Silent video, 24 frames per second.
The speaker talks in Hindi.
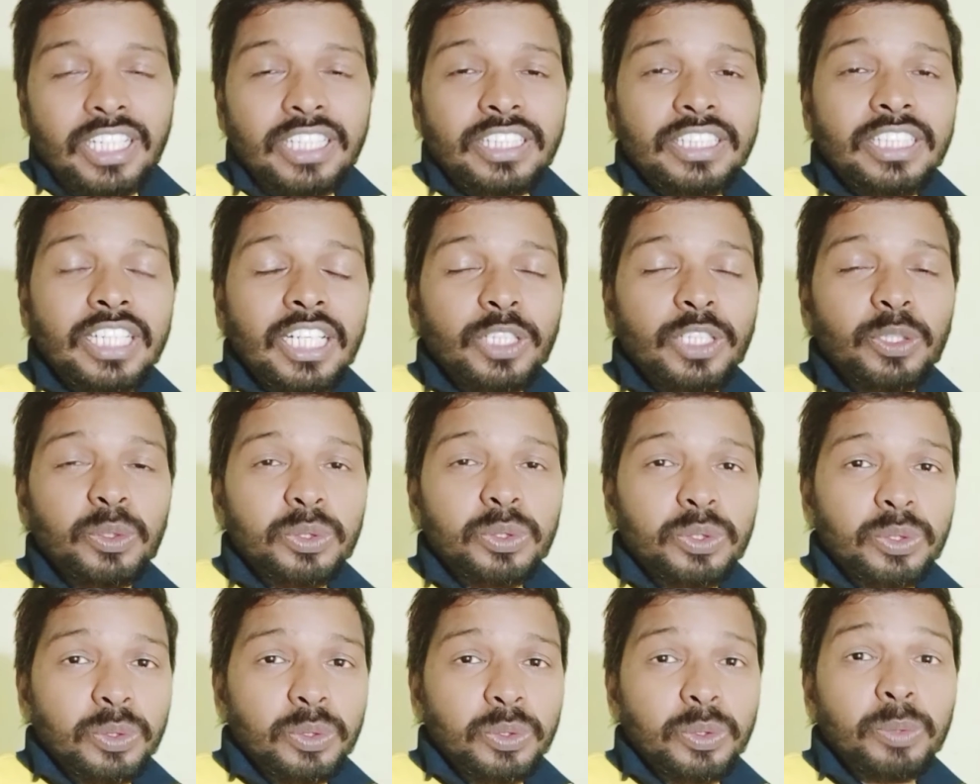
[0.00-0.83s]
जी हाँ
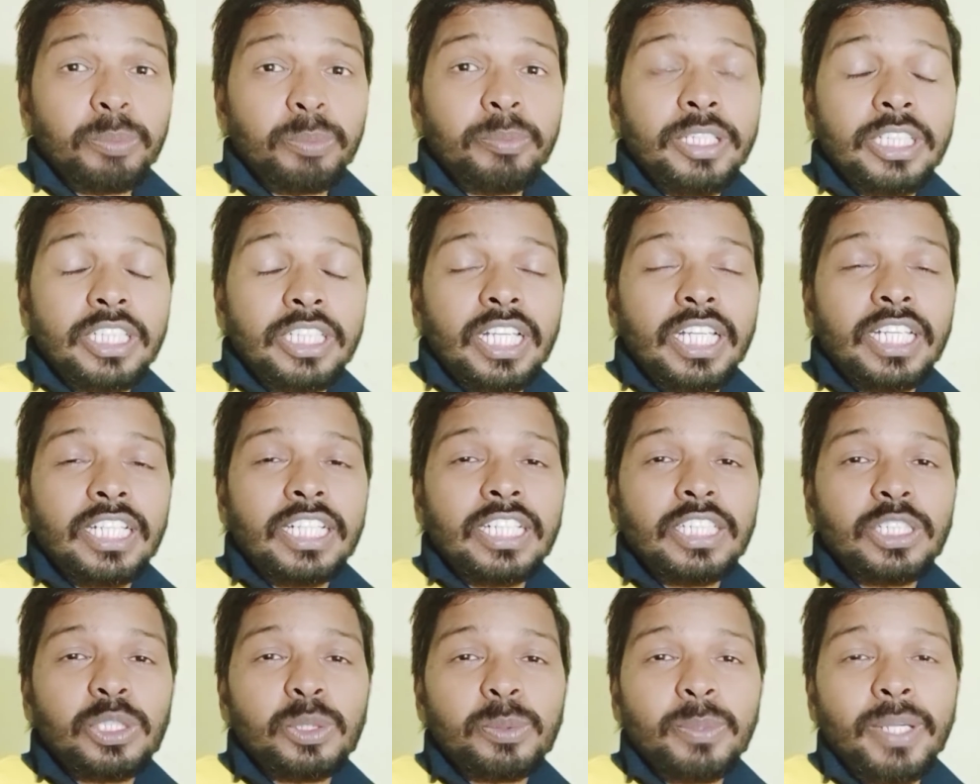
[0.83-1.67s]
दोस्तों तो मिलते हैं
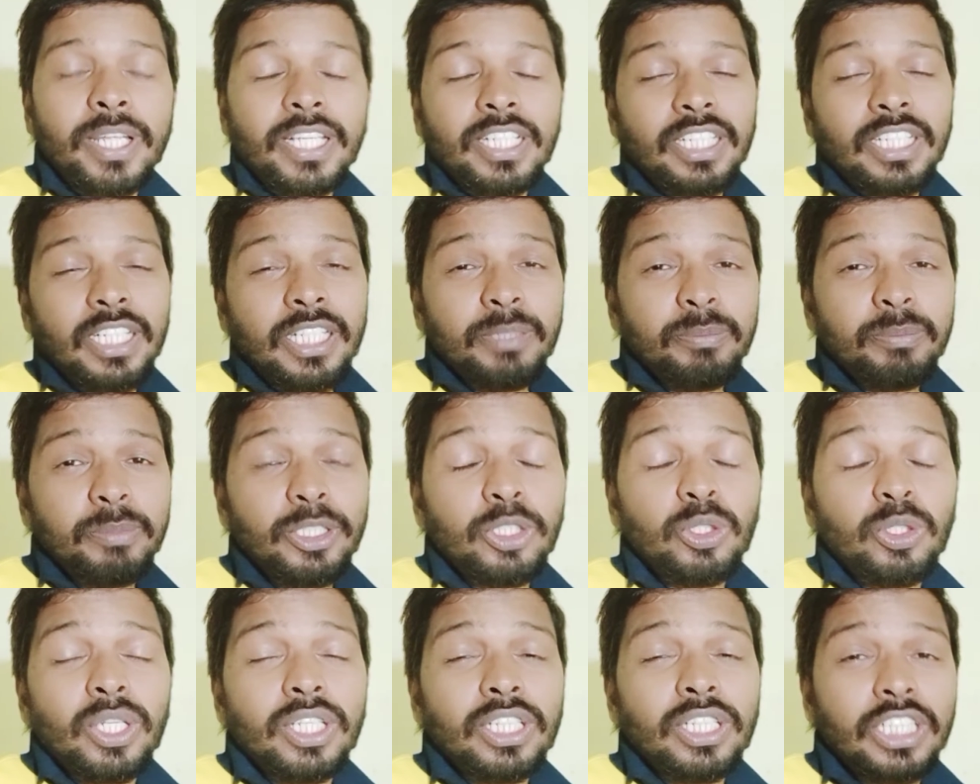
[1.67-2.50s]
कल सुबह एक नई
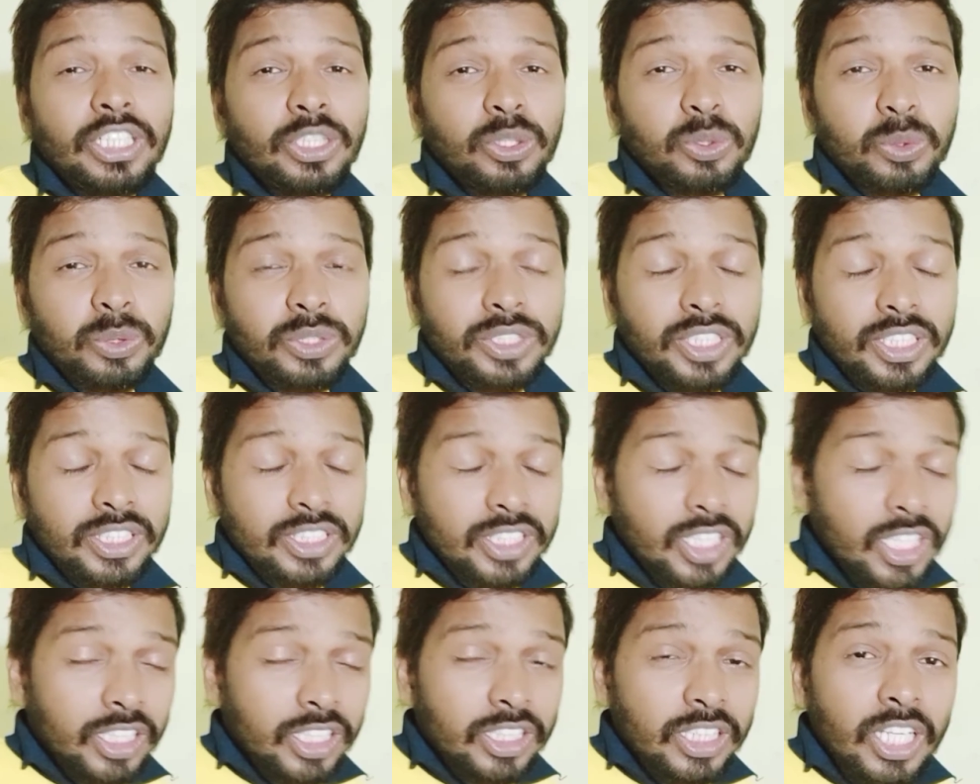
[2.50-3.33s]
वीडियो एक नई सोच के
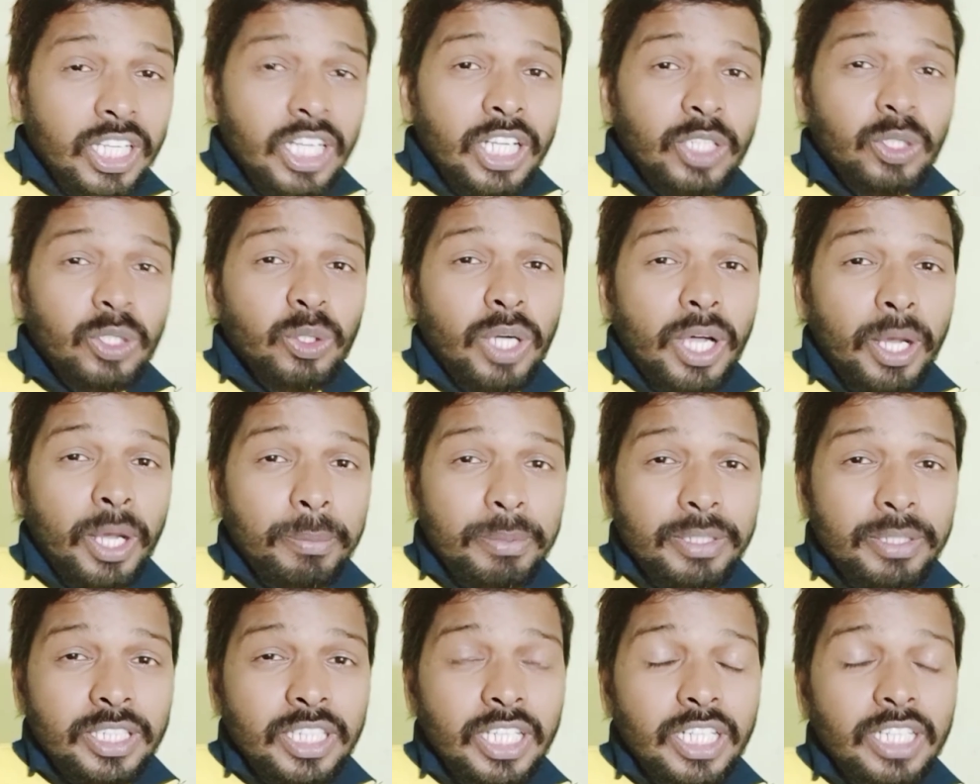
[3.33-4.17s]
साथ तो
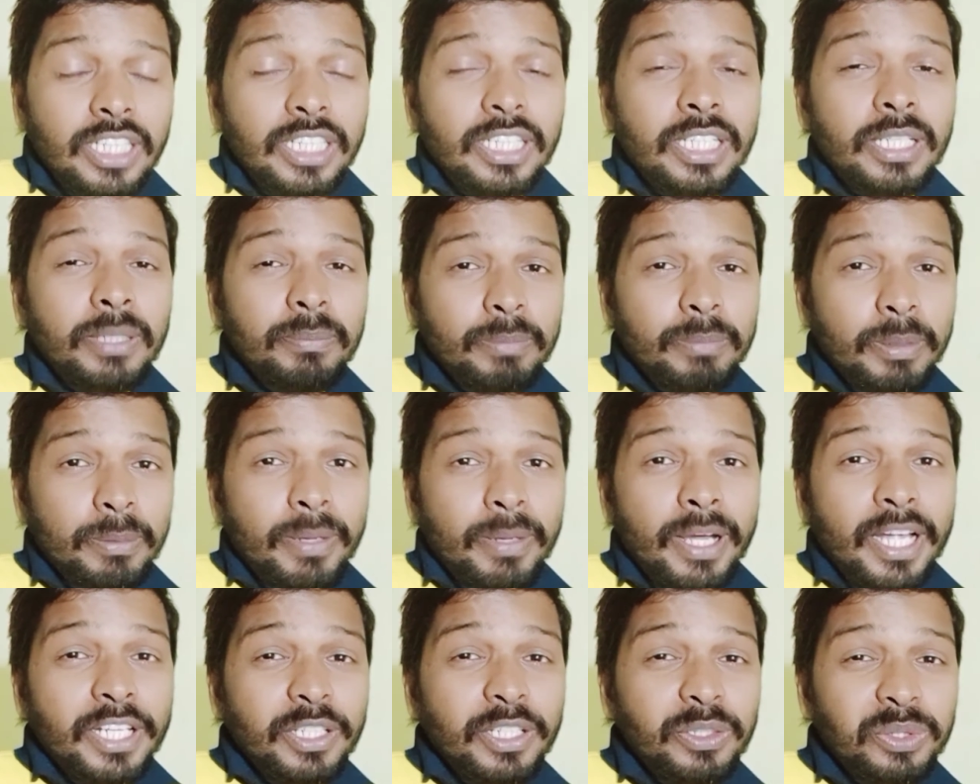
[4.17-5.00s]
अभी के लिए
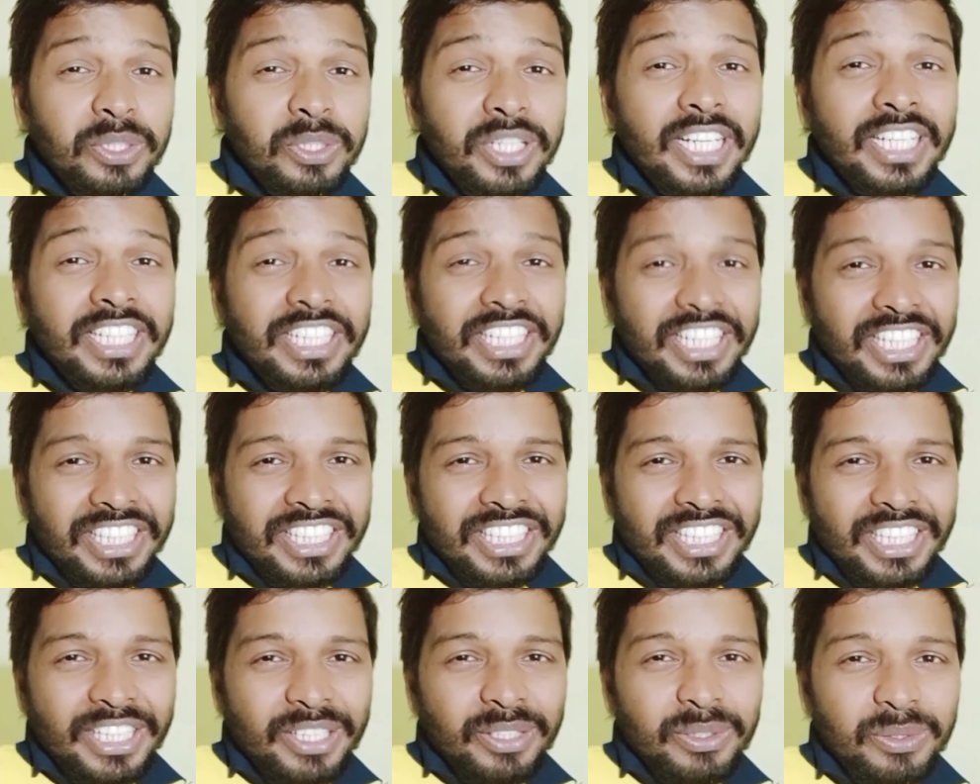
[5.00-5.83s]
बाय गुड नाइट टेक
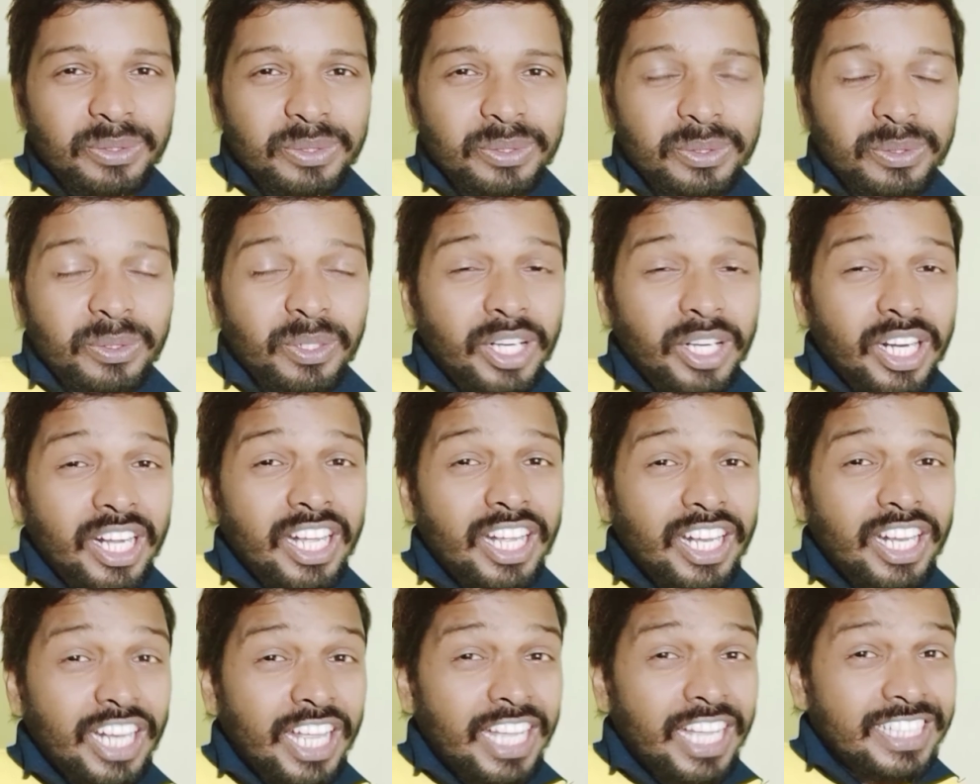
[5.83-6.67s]
केयर दोस्तों और
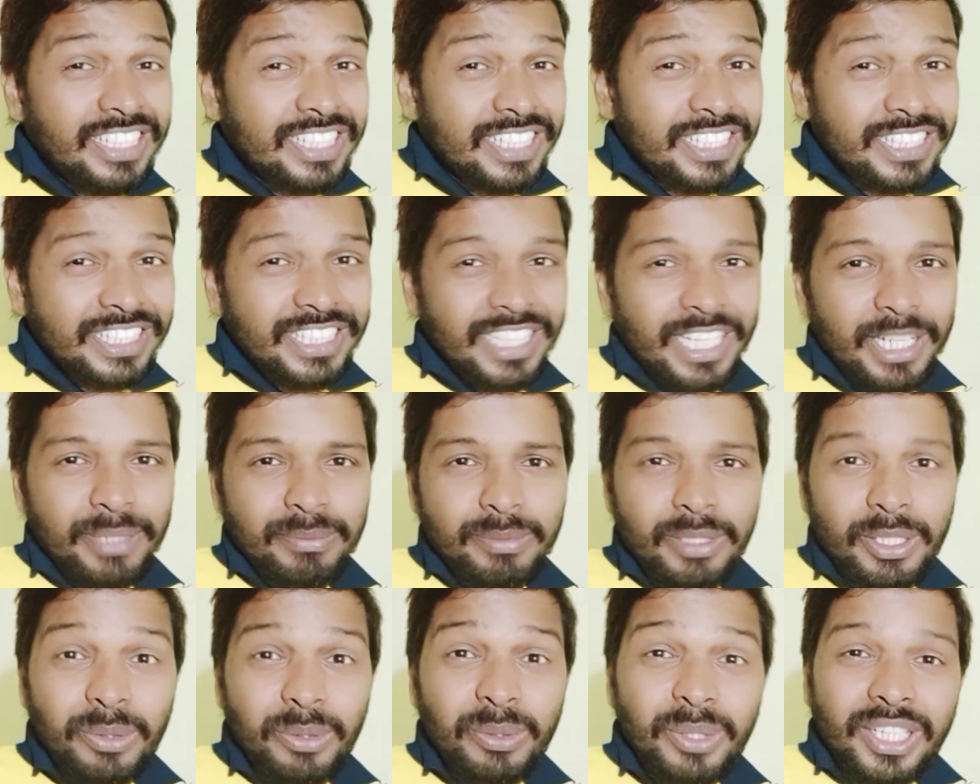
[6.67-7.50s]
हाँ लाइक सब्सक्राइब
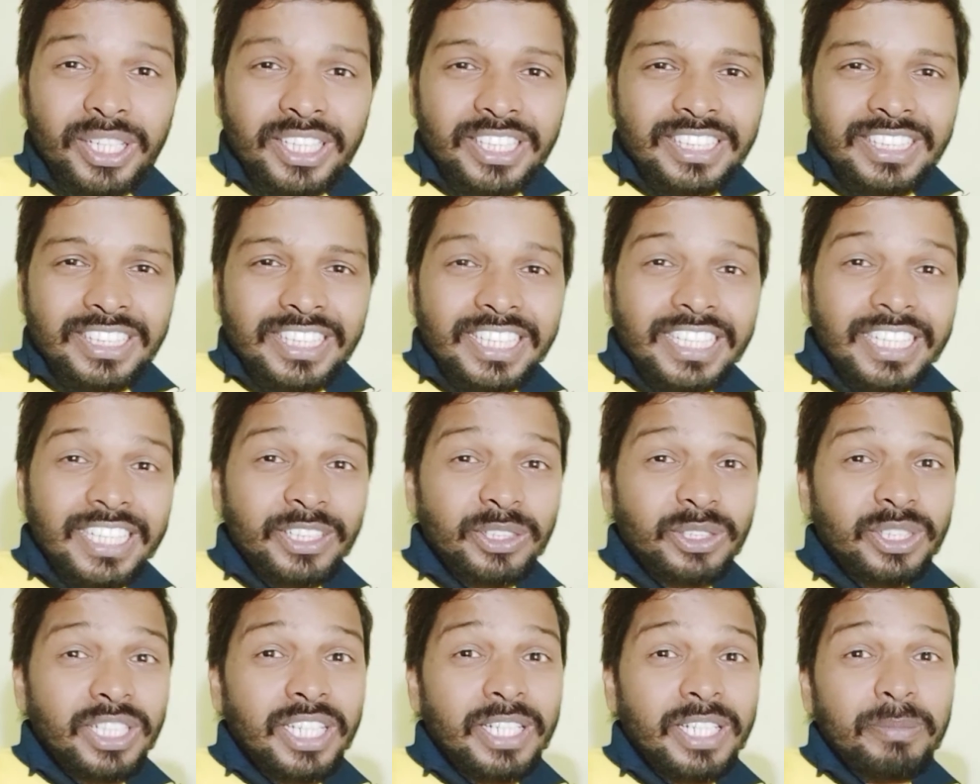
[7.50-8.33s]
जरूर कर दीजिएगा
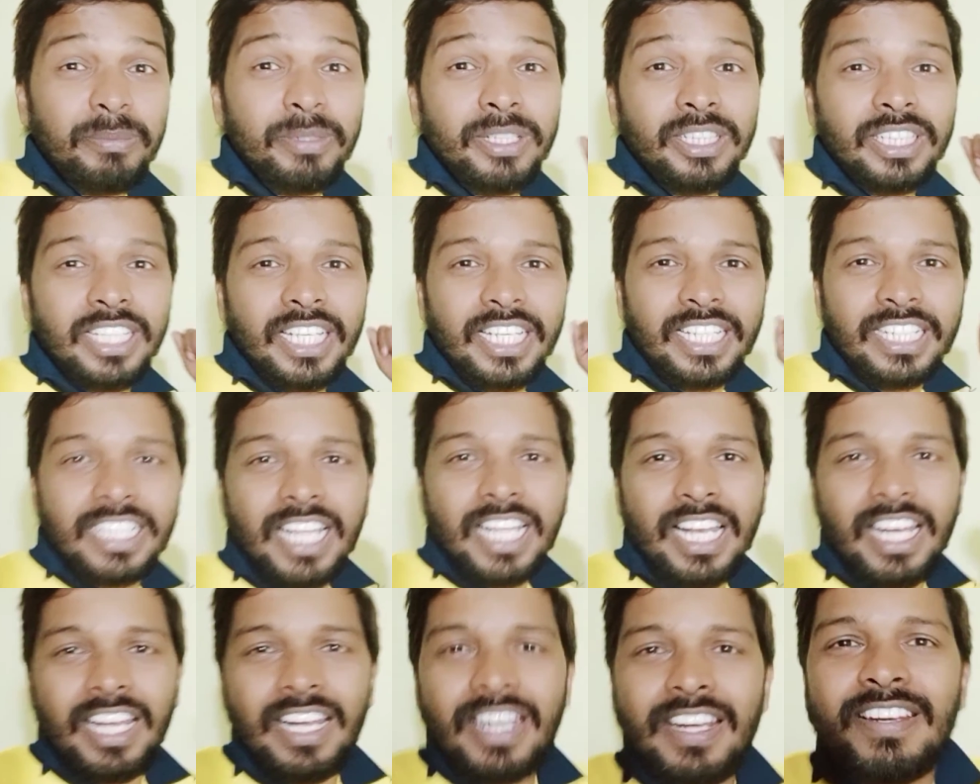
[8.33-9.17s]
तो चलिए मिलते हैं
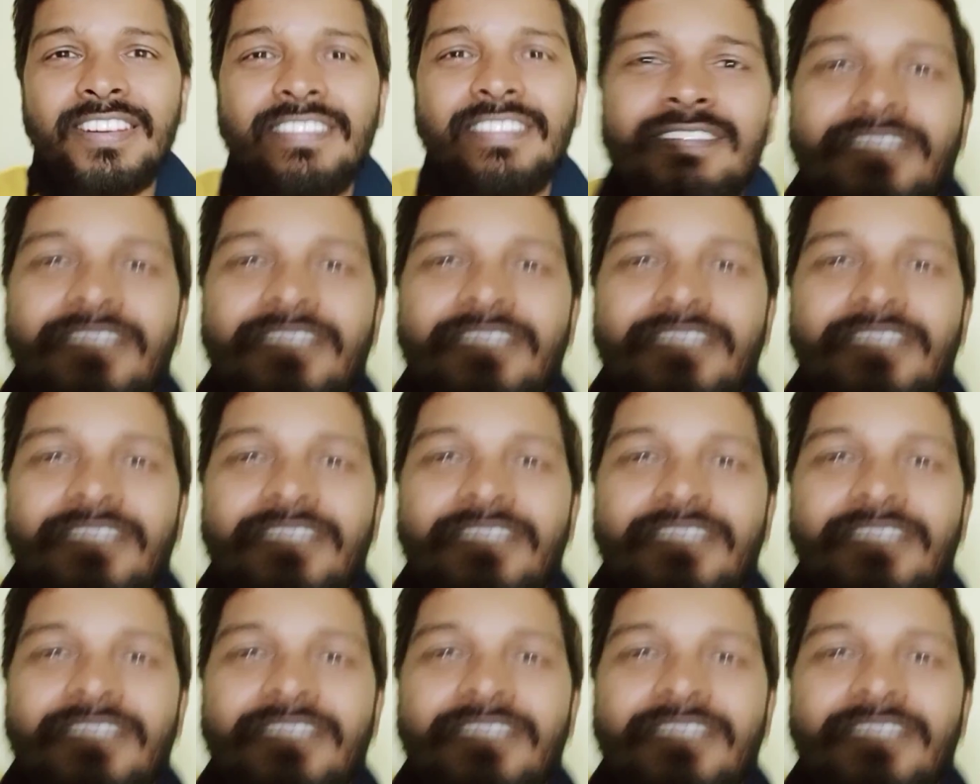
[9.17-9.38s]
कल